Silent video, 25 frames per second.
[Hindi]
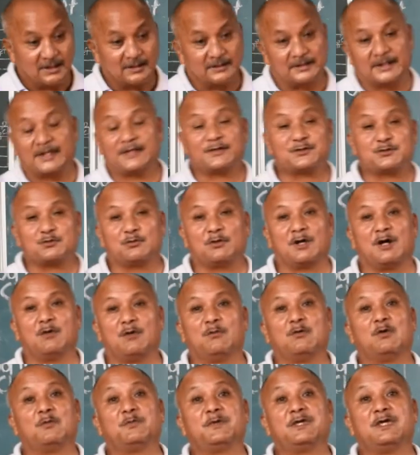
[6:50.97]
रेस्ट होगा
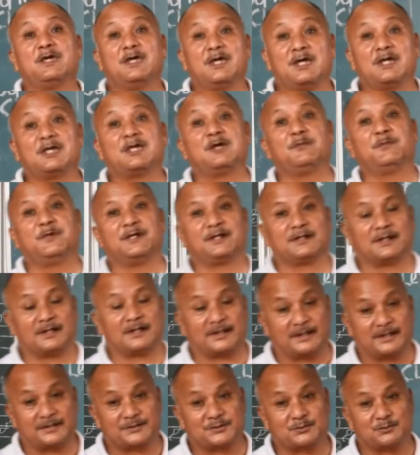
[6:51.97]
वो भी एक ही बीट का
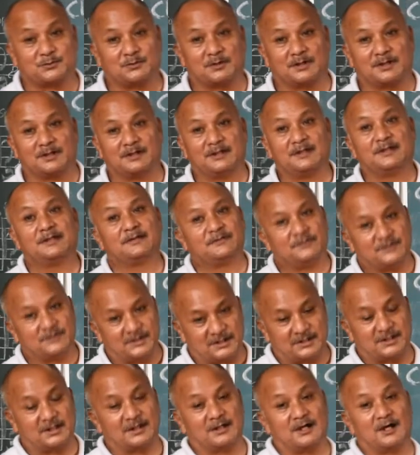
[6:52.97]
रेस्ट होगा
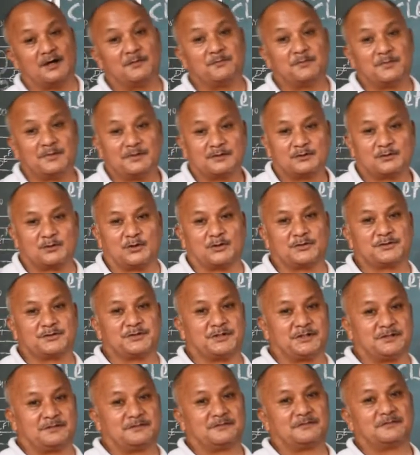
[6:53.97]
देखिएगा आप
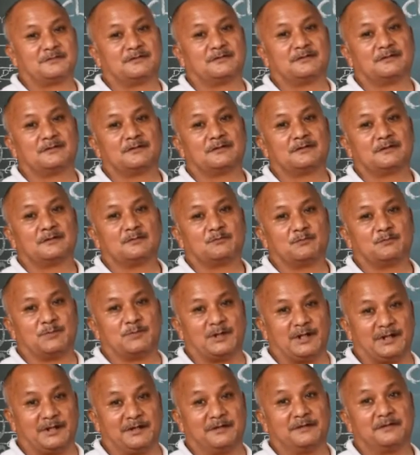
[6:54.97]
क्रॉचिट
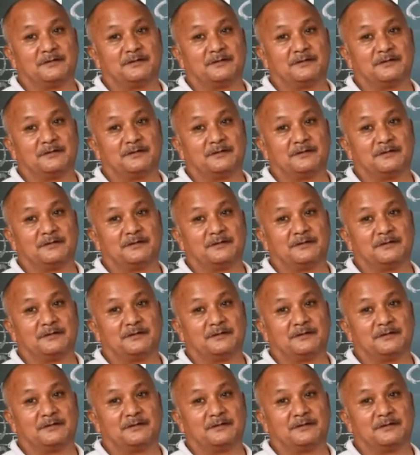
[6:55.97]
प्ले